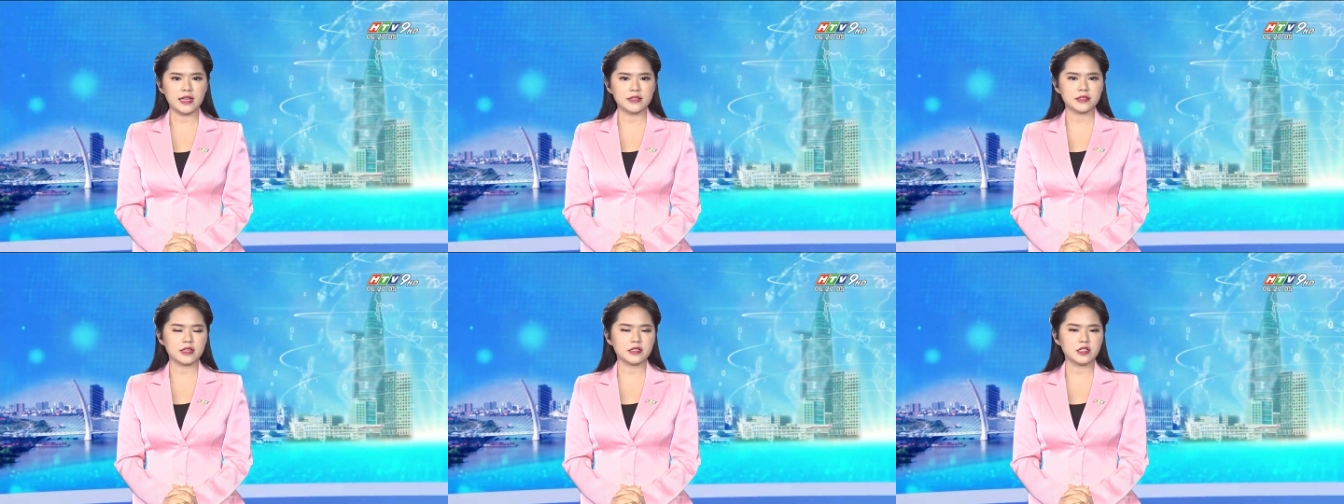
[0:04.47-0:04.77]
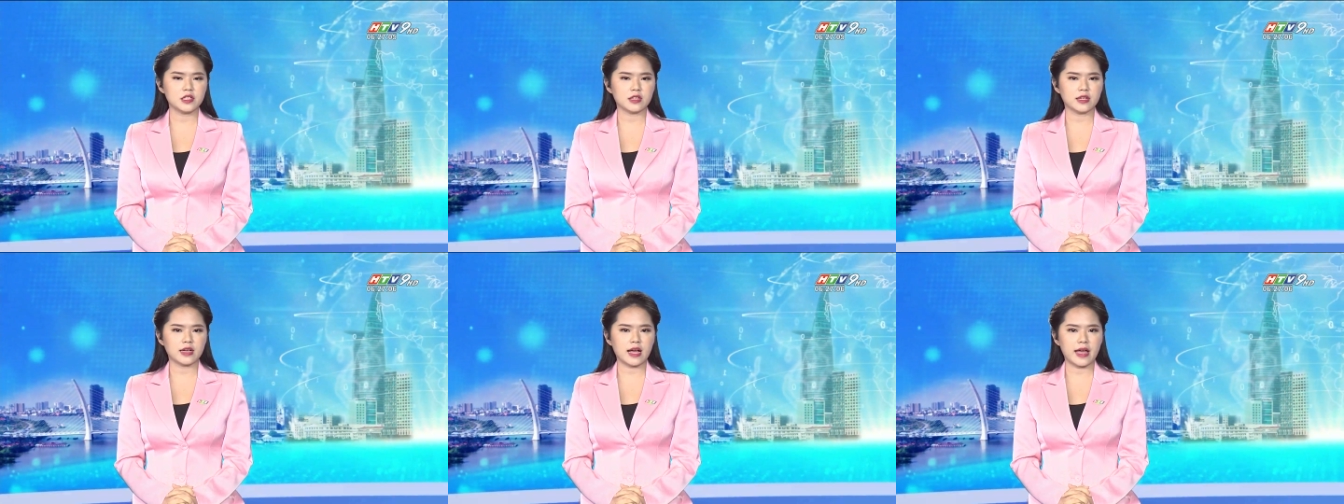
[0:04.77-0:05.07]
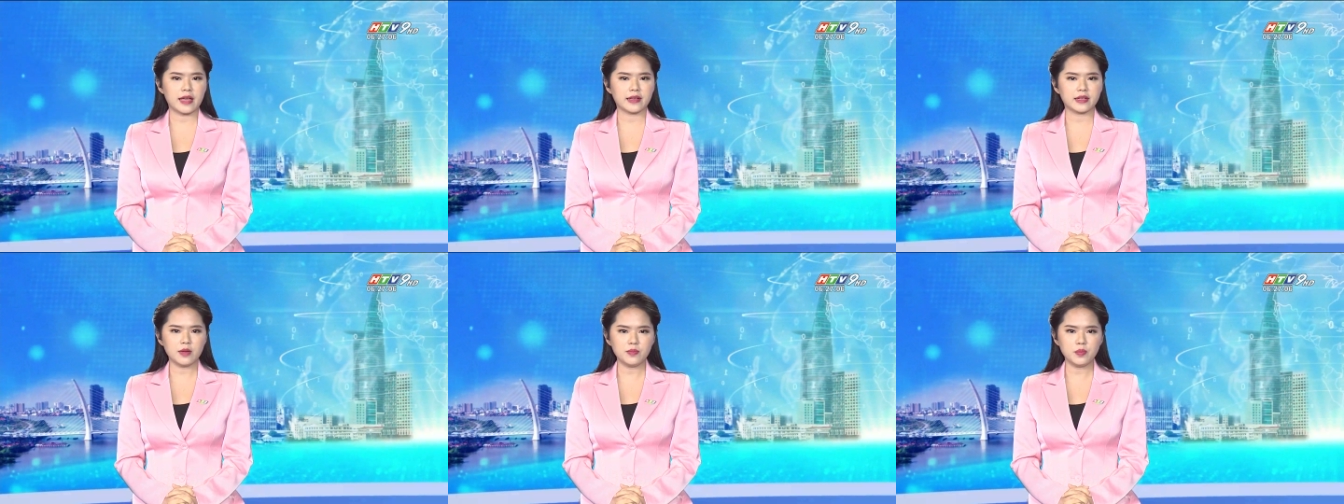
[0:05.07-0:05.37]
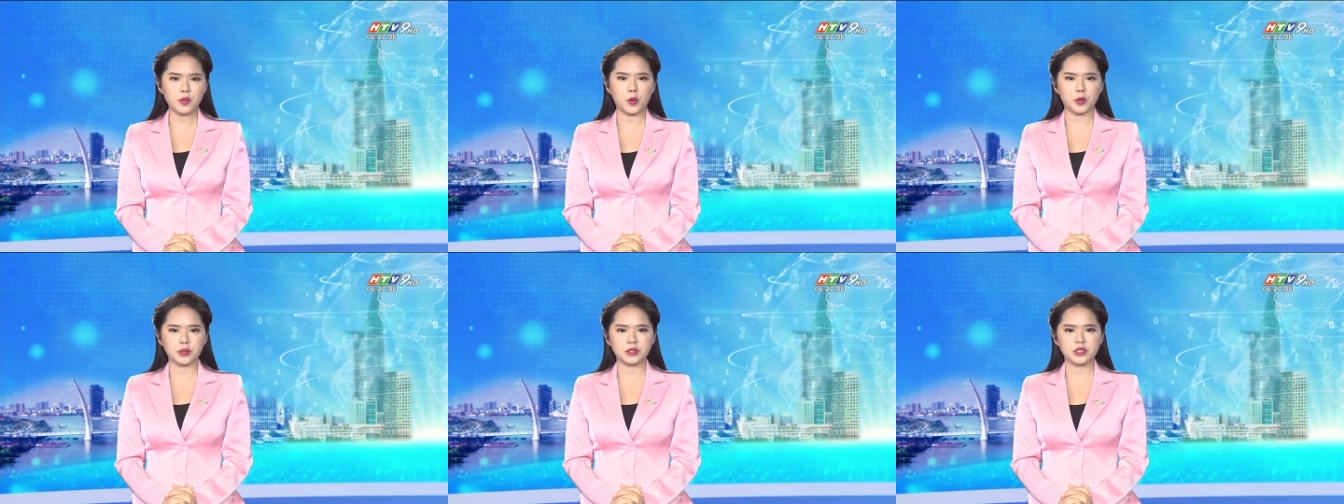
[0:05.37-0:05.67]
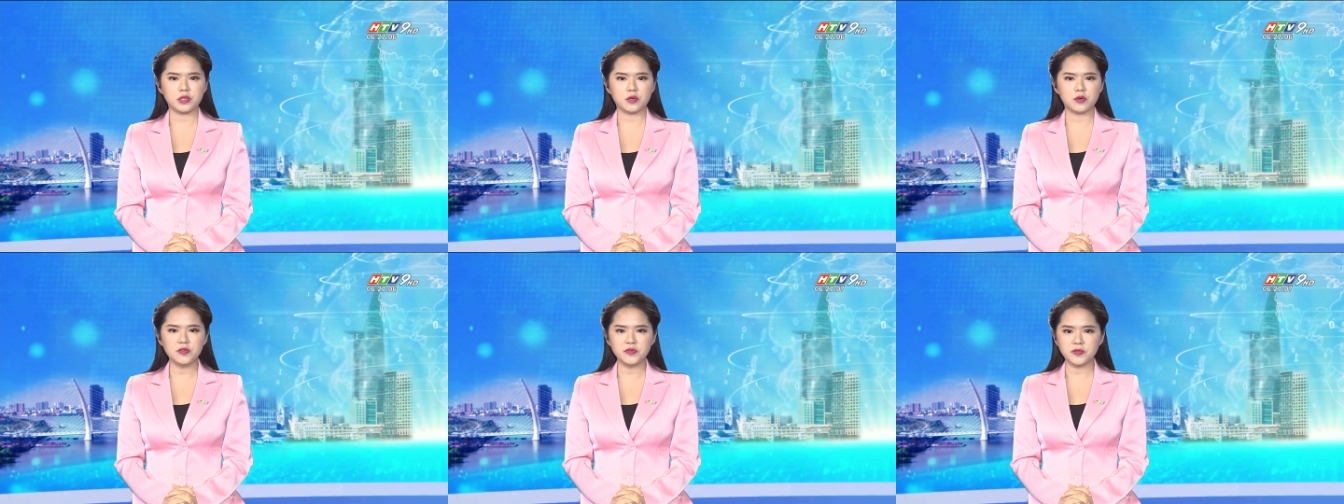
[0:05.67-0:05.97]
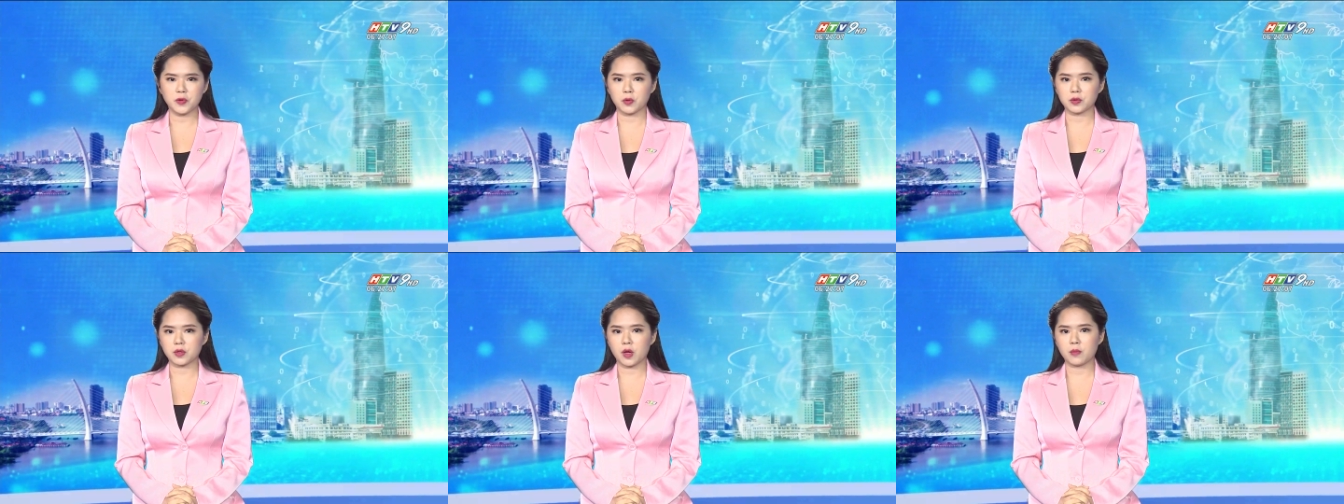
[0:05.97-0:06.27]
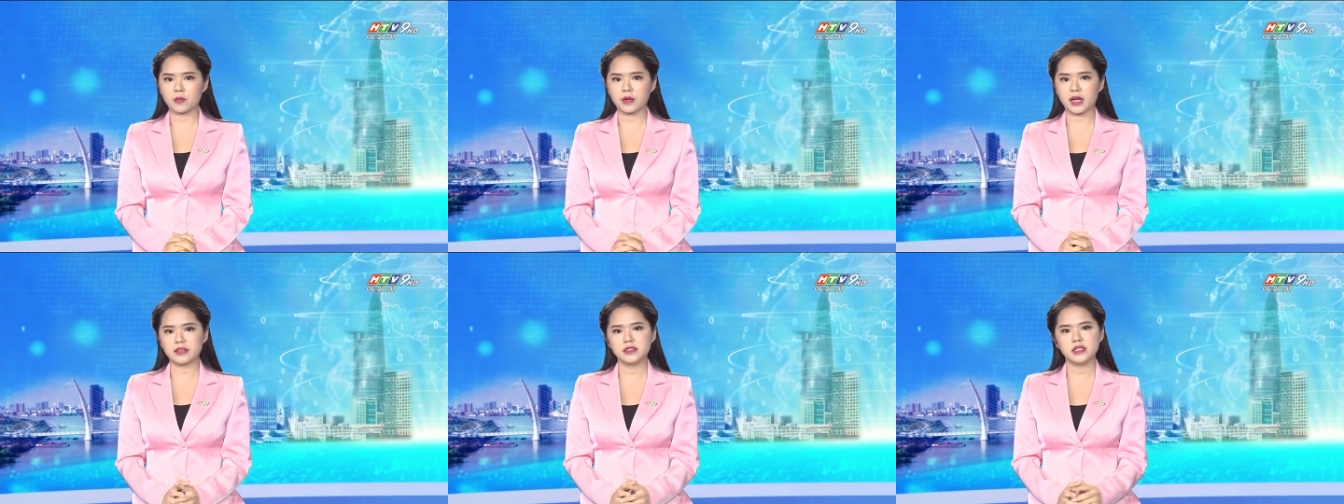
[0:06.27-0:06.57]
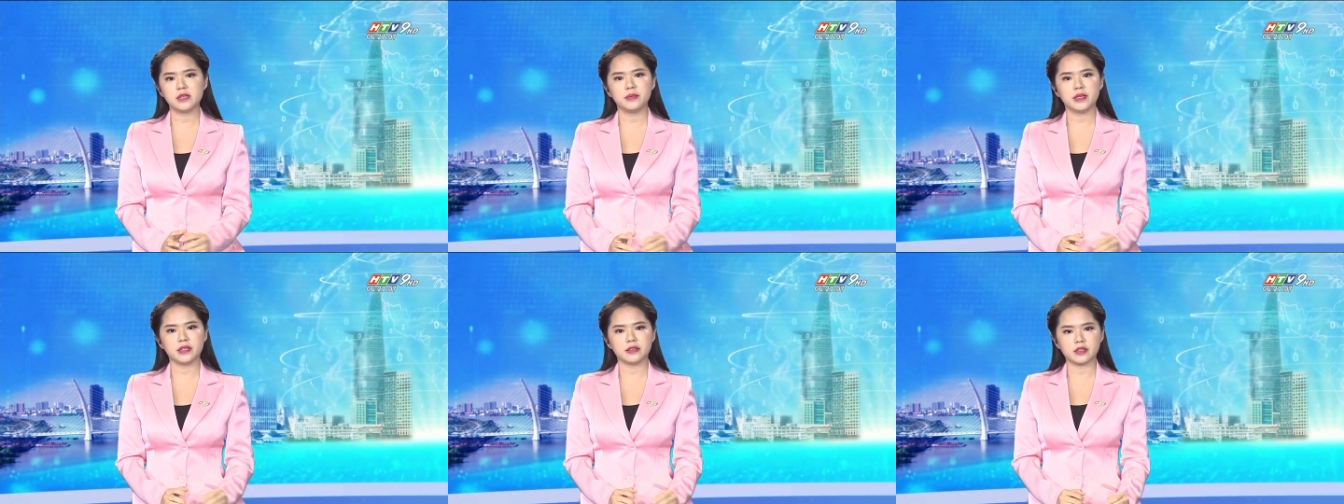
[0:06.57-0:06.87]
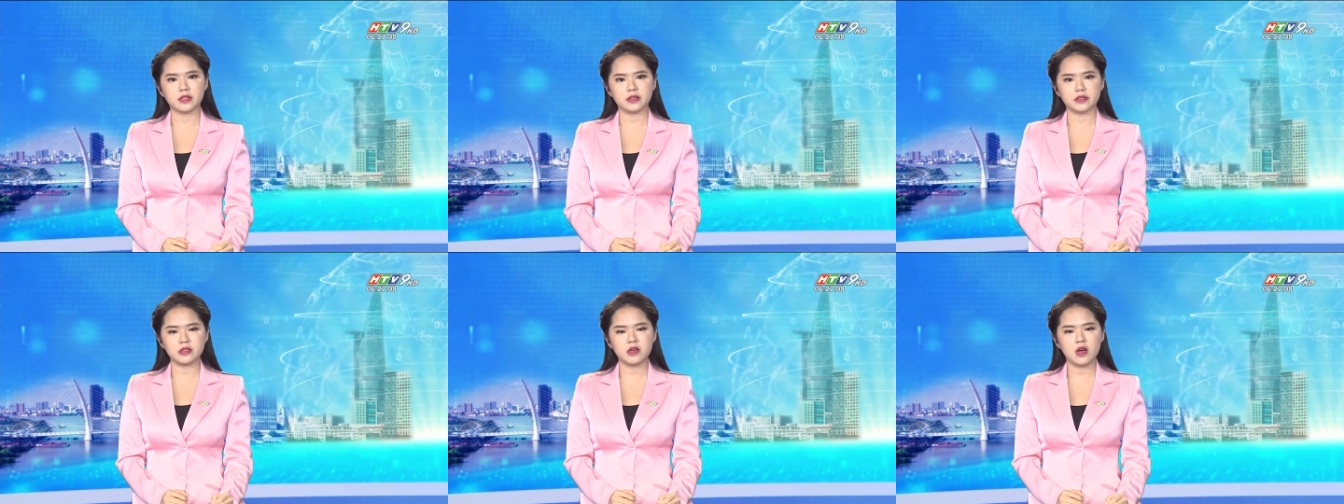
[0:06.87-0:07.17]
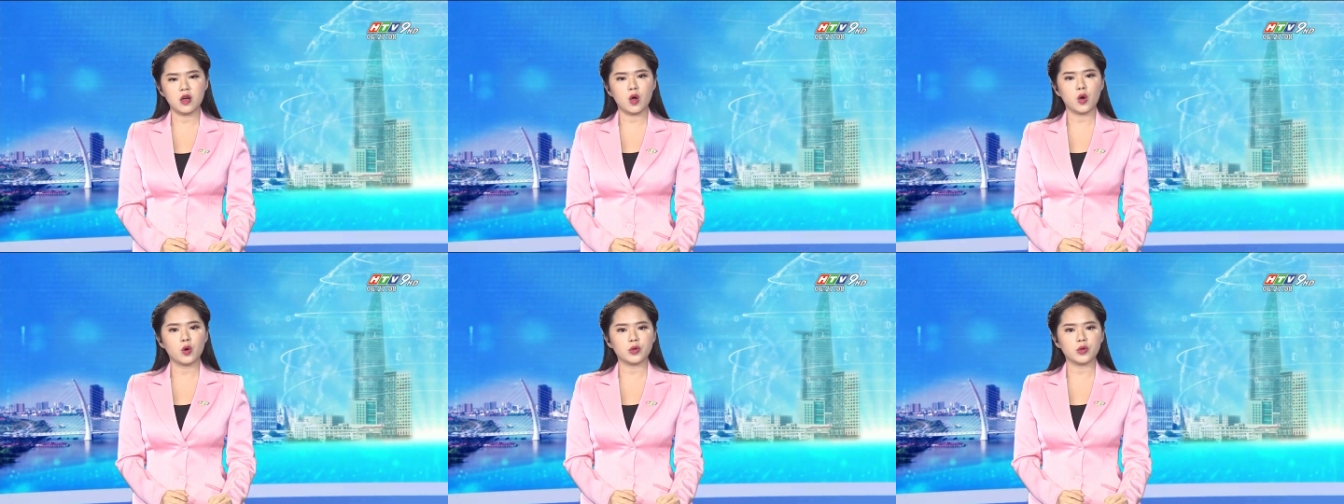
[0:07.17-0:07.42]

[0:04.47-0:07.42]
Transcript: sẽ triển khai cấp hộ chiếu phổ thông gắn chip điện tử,